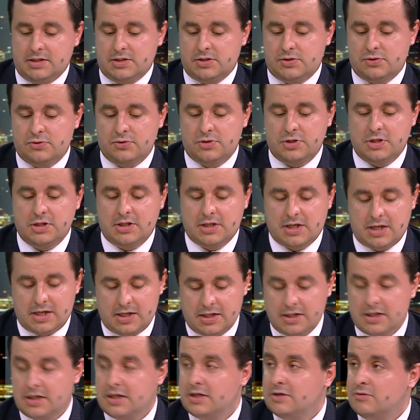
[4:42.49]

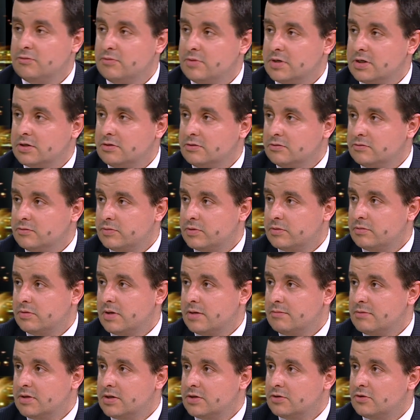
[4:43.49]
suscitar aqui uma, um
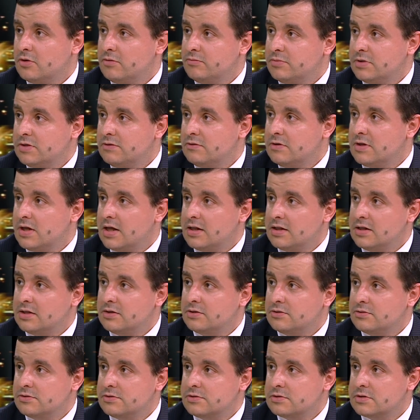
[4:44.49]
problema de competitividade
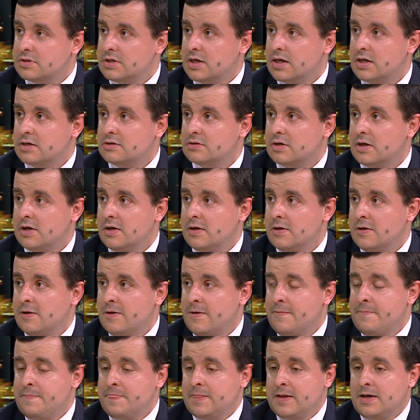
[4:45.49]
entre os Estados.
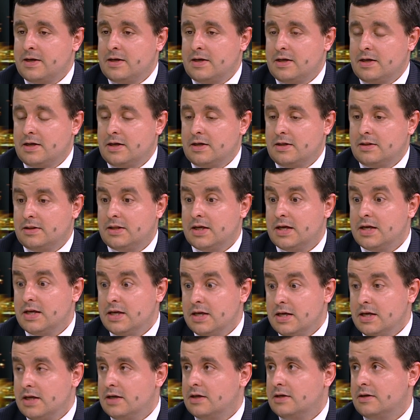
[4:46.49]
Uh, daí...
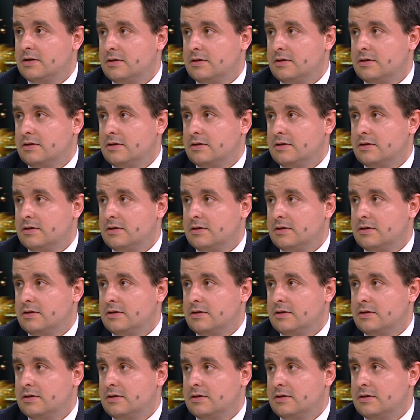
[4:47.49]
Isso até